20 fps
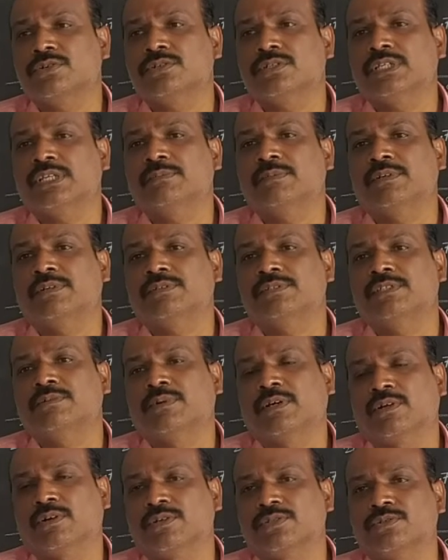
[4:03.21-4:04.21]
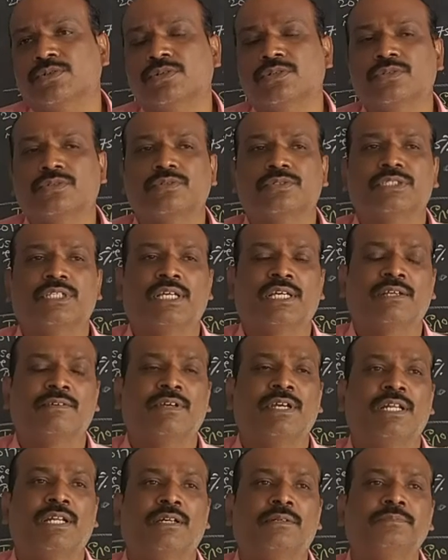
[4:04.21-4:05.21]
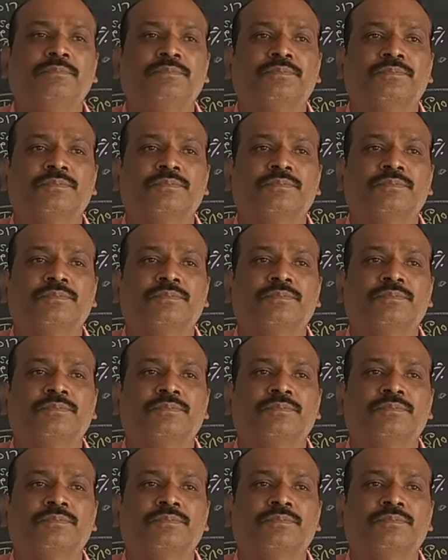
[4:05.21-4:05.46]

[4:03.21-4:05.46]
చోటుకి మంచి మరొక చోటుకు చేరవేయడం